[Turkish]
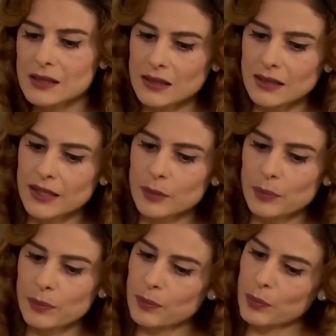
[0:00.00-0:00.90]
Sana gelip
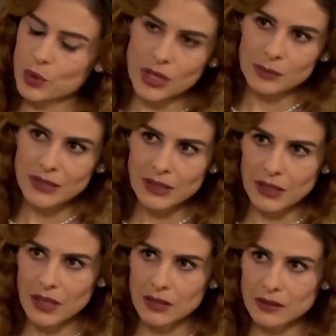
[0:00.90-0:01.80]
boşanmayla
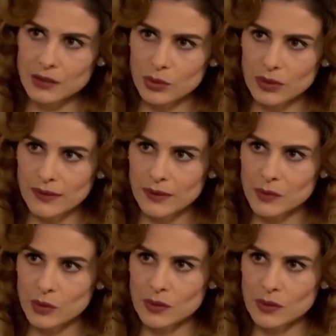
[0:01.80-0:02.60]
alakalı söylediğim